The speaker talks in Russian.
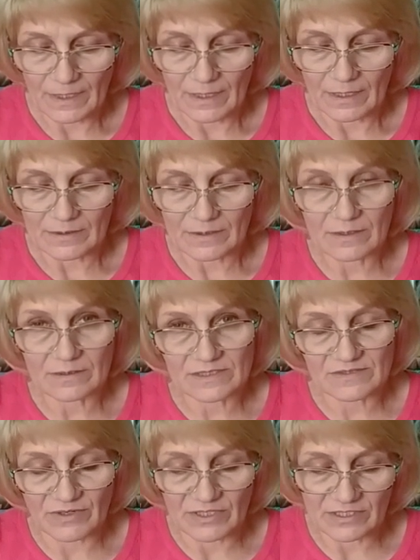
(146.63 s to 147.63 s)
Она,
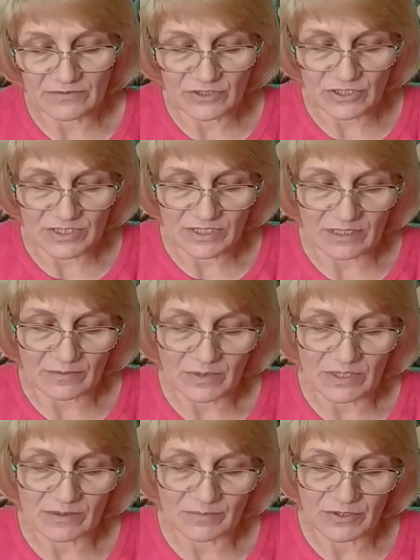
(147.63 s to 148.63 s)
развалившись,
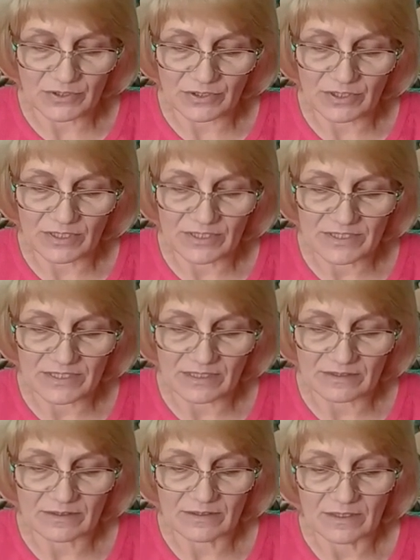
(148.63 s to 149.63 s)
кормила пятерых
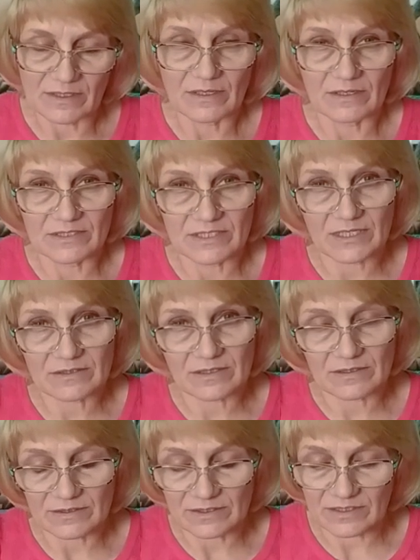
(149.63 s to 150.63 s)
лисят.
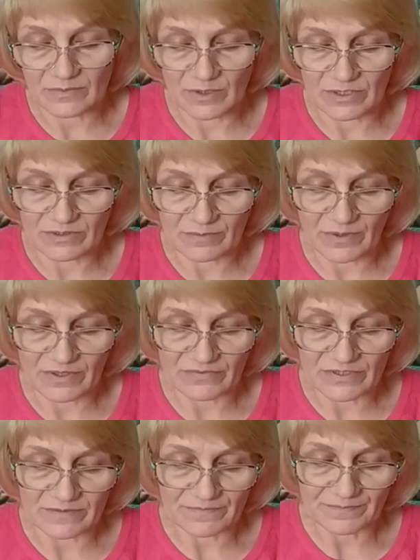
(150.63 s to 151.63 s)
Лисята не были на
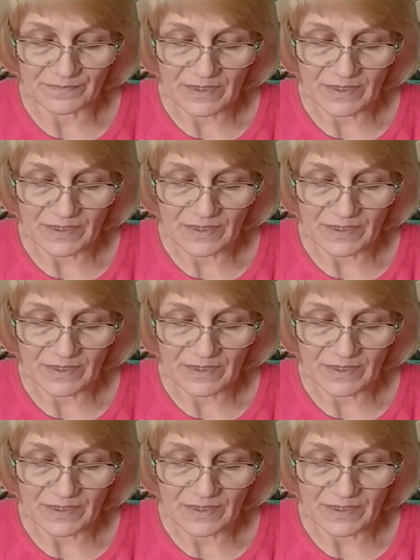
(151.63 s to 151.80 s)
привязи.